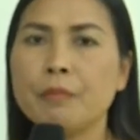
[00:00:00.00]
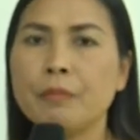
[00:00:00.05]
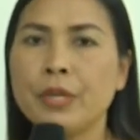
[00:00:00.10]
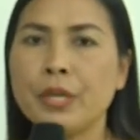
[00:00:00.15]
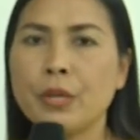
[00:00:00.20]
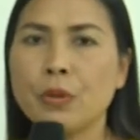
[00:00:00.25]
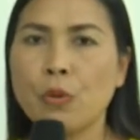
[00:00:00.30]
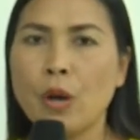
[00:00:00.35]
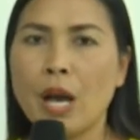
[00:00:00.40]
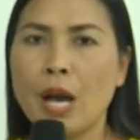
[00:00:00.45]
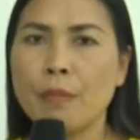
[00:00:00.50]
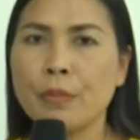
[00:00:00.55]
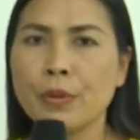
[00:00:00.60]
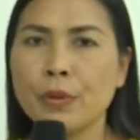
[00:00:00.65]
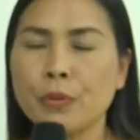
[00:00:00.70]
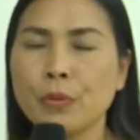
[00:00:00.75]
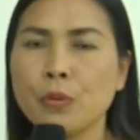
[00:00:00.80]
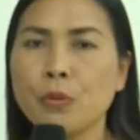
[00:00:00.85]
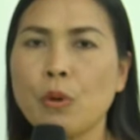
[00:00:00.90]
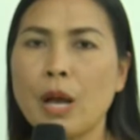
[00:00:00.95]
มีความ
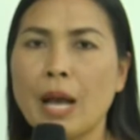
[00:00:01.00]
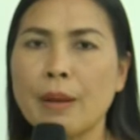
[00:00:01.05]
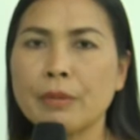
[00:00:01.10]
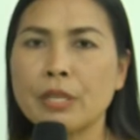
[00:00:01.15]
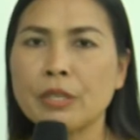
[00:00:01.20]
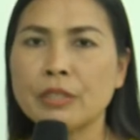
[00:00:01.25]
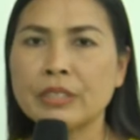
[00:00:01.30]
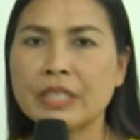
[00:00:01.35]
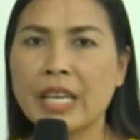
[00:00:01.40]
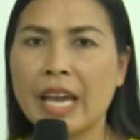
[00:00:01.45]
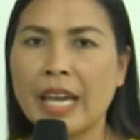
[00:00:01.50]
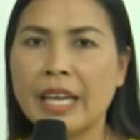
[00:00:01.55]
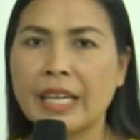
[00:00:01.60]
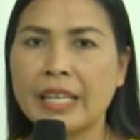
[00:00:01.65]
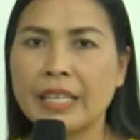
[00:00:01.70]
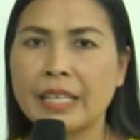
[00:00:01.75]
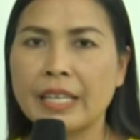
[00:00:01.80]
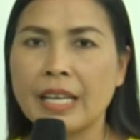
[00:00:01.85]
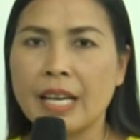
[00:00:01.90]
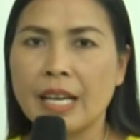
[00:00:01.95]
รู้ความเข้าใจ
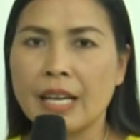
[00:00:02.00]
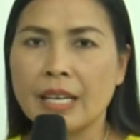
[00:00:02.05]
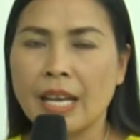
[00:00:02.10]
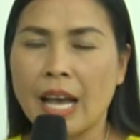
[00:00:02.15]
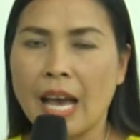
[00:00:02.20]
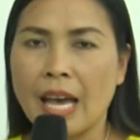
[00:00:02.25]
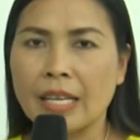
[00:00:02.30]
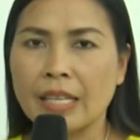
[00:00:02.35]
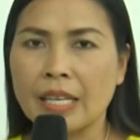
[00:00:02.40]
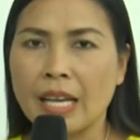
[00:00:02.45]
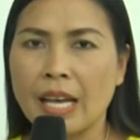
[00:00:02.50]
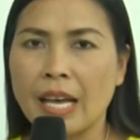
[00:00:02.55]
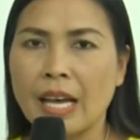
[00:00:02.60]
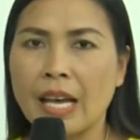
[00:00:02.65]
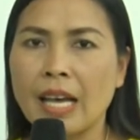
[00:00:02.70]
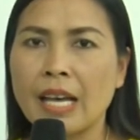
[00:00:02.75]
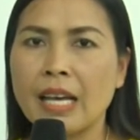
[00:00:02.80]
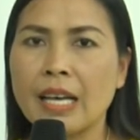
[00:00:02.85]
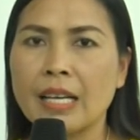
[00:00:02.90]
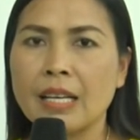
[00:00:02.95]
การค้า
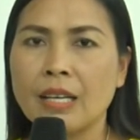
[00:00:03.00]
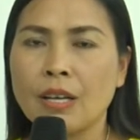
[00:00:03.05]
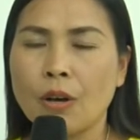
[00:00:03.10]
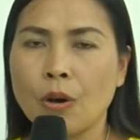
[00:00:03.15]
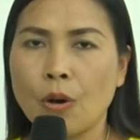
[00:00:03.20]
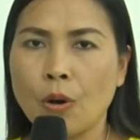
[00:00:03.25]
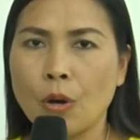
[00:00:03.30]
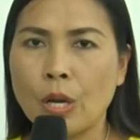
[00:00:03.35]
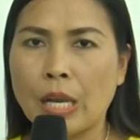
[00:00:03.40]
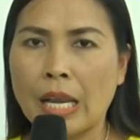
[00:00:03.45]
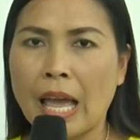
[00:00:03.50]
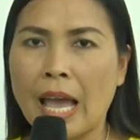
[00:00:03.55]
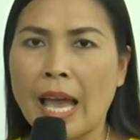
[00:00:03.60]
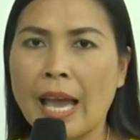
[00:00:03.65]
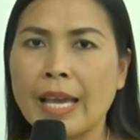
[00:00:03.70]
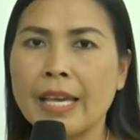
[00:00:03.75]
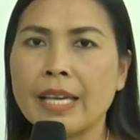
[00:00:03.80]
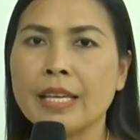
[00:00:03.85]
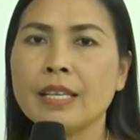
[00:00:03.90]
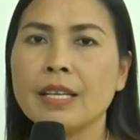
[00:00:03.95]
ออนไล
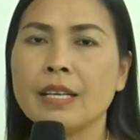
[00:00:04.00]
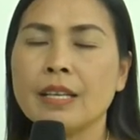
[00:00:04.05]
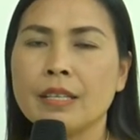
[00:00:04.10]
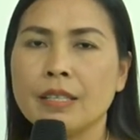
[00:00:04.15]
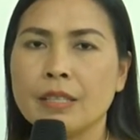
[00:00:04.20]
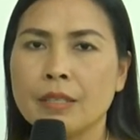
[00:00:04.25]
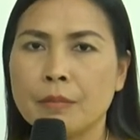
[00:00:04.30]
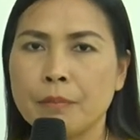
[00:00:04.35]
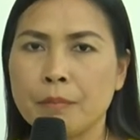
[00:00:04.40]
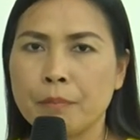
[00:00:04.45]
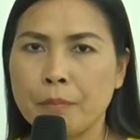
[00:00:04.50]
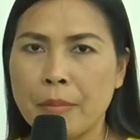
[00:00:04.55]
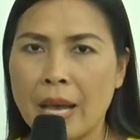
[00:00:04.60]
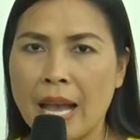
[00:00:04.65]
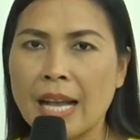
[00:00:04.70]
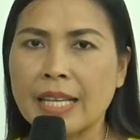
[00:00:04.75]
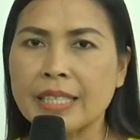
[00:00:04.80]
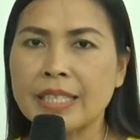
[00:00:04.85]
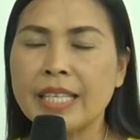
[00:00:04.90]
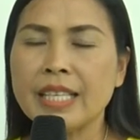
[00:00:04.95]
น์
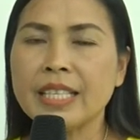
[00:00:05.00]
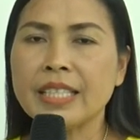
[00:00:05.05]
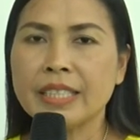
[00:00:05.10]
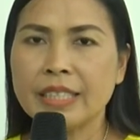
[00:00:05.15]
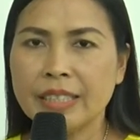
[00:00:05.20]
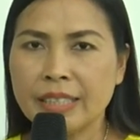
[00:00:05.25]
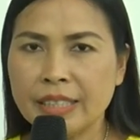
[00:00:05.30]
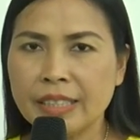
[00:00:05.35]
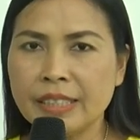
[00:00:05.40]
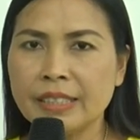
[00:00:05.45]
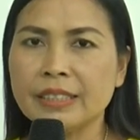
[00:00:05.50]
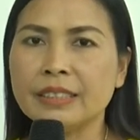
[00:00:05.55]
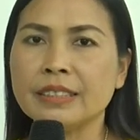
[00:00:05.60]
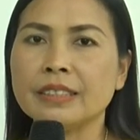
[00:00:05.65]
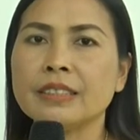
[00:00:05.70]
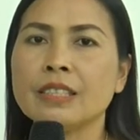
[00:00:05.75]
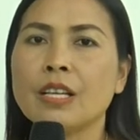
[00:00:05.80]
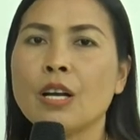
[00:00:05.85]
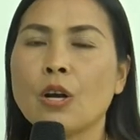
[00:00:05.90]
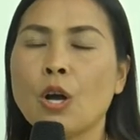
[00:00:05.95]
มากยิ่งขึ้น
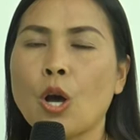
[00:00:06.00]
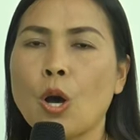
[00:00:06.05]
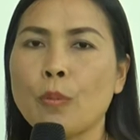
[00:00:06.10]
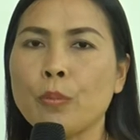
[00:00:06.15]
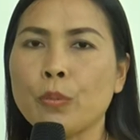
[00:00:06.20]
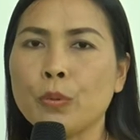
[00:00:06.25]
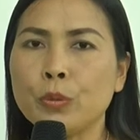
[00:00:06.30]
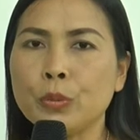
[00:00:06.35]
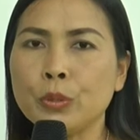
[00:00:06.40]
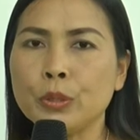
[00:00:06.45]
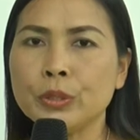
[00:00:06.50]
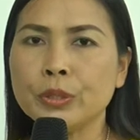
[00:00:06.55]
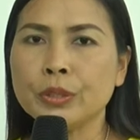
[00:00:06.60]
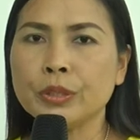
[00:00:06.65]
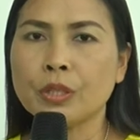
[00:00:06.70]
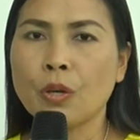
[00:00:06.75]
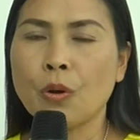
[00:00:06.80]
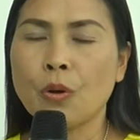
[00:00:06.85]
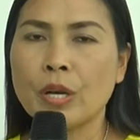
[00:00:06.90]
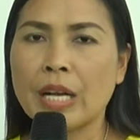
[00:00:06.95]
ขอบคุณ
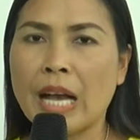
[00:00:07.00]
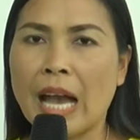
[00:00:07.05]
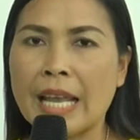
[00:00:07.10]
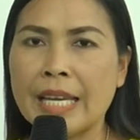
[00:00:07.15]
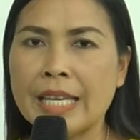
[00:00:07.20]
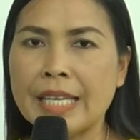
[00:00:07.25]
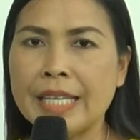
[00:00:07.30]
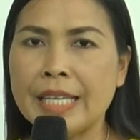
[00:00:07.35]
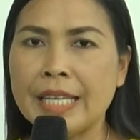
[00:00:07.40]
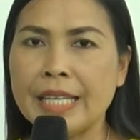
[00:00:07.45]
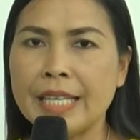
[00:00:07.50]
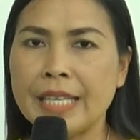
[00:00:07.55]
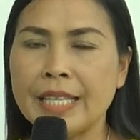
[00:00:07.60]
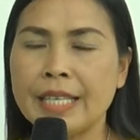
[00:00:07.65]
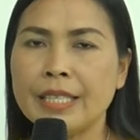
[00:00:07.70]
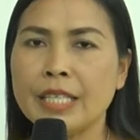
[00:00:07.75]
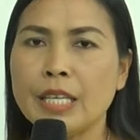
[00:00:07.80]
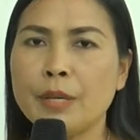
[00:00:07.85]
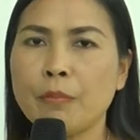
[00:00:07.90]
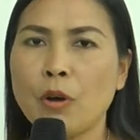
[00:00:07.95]
โครงการ
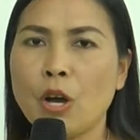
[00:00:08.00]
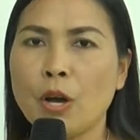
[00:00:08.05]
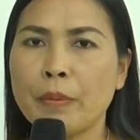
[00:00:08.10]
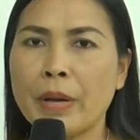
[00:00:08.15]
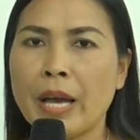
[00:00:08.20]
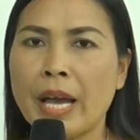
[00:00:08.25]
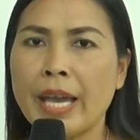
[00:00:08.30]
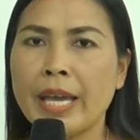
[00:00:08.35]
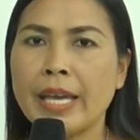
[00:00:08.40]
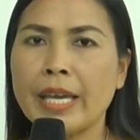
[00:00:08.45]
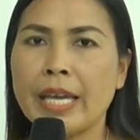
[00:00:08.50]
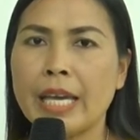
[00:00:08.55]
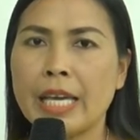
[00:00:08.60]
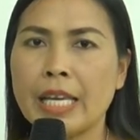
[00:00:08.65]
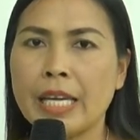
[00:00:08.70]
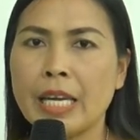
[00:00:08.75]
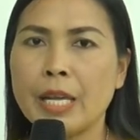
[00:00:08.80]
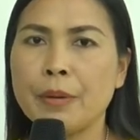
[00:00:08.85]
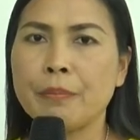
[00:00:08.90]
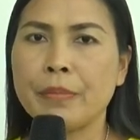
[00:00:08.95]
ดีๆที่มอบให้ เอ
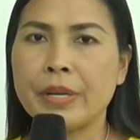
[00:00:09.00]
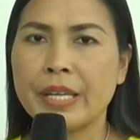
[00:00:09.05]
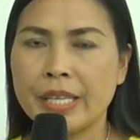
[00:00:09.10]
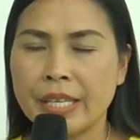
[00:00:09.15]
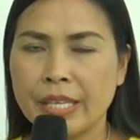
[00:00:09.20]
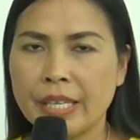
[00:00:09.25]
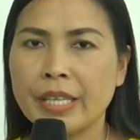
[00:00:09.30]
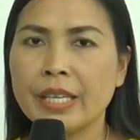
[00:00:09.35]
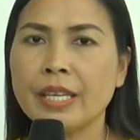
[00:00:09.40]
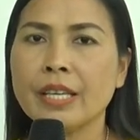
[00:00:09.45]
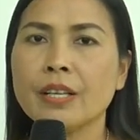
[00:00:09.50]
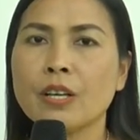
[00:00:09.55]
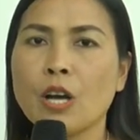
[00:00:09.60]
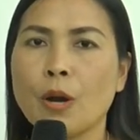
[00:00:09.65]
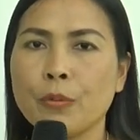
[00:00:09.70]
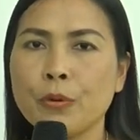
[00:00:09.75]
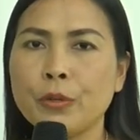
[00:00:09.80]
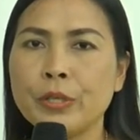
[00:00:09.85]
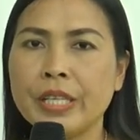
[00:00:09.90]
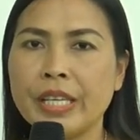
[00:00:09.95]
ส เอ็ม อี ข
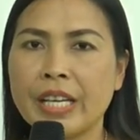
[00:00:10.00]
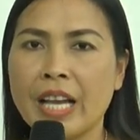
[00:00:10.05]
อบคุณอี